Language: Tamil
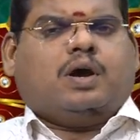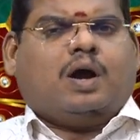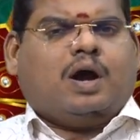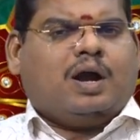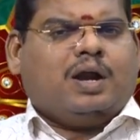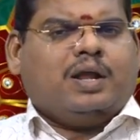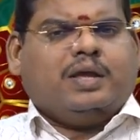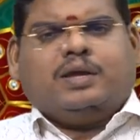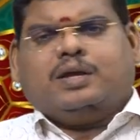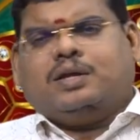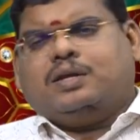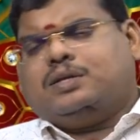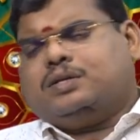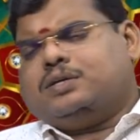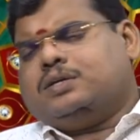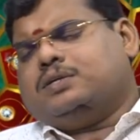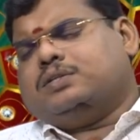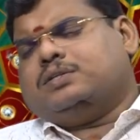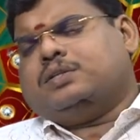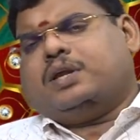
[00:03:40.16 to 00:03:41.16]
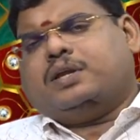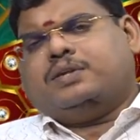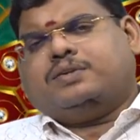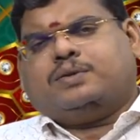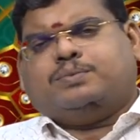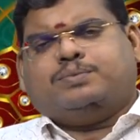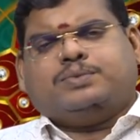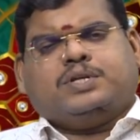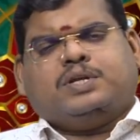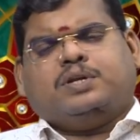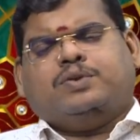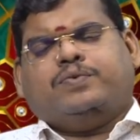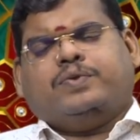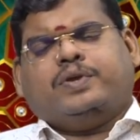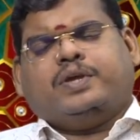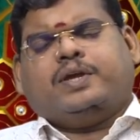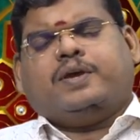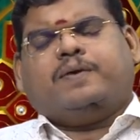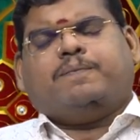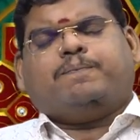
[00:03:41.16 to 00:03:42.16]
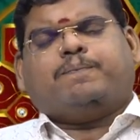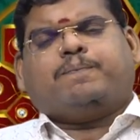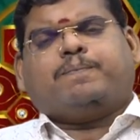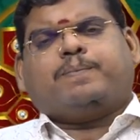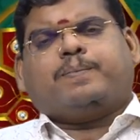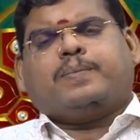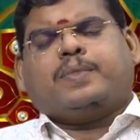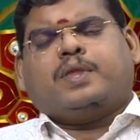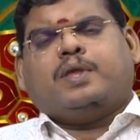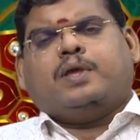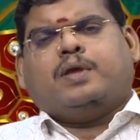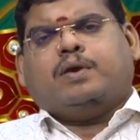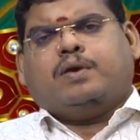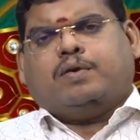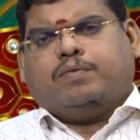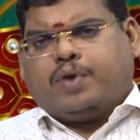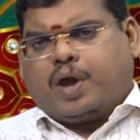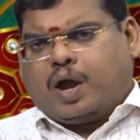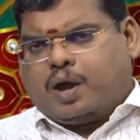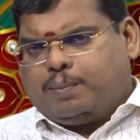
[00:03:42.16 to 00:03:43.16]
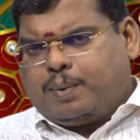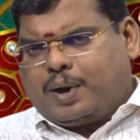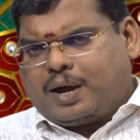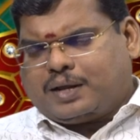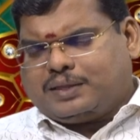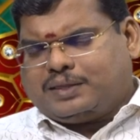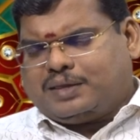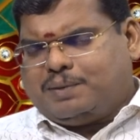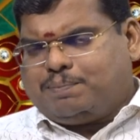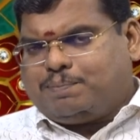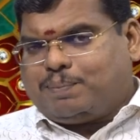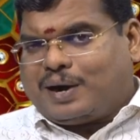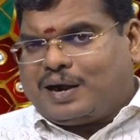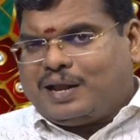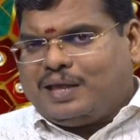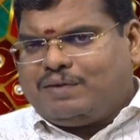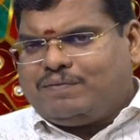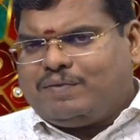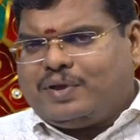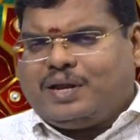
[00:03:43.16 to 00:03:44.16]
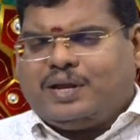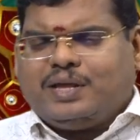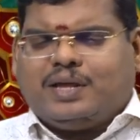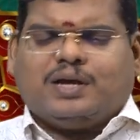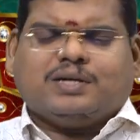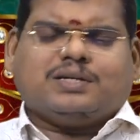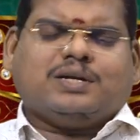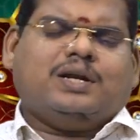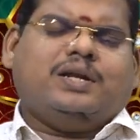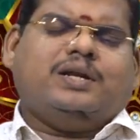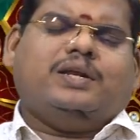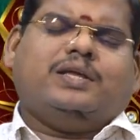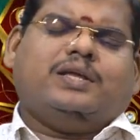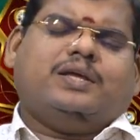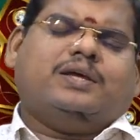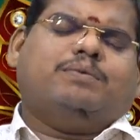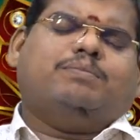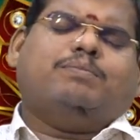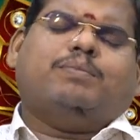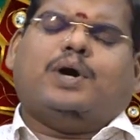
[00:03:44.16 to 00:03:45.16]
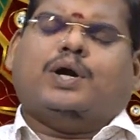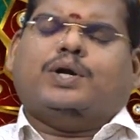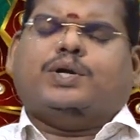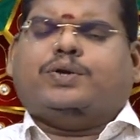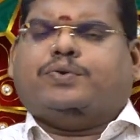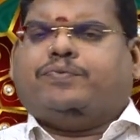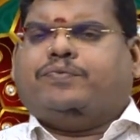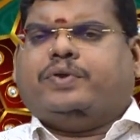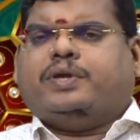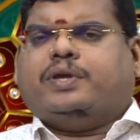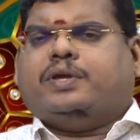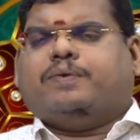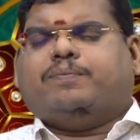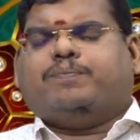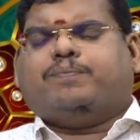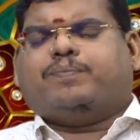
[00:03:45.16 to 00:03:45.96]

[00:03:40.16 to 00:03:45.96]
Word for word: ஆலயங்களுக்கு தரிசனம் செல்லுவீங்க வியாபாரத்தில் பழைய வேலையாட்களை நீங்கள் மாற்றுவீங்க